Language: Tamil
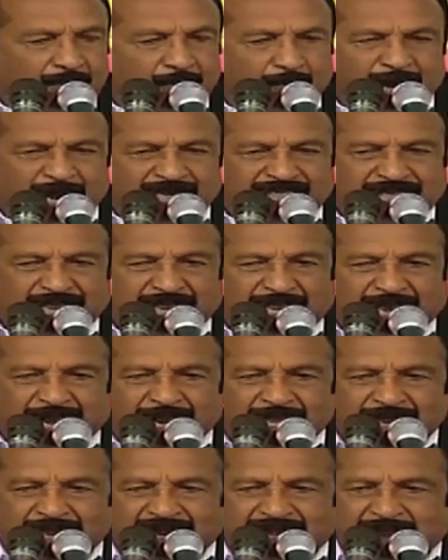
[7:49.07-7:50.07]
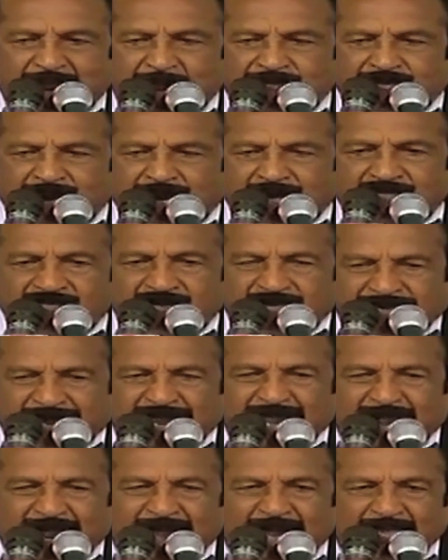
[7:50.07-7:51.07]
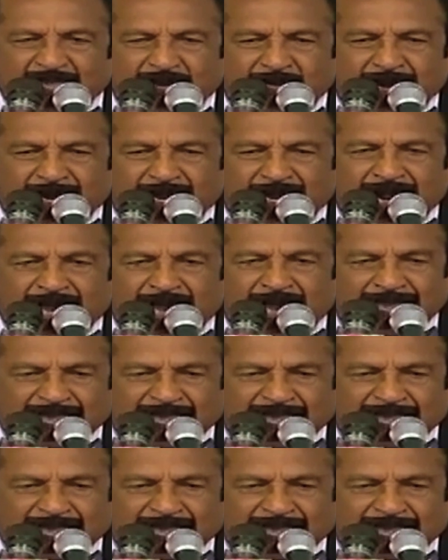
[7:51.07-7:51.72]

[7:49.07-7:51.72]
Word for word: புரட்சி கலைஞர் கேப்டன் விஜயகாந்த் அவர்கள்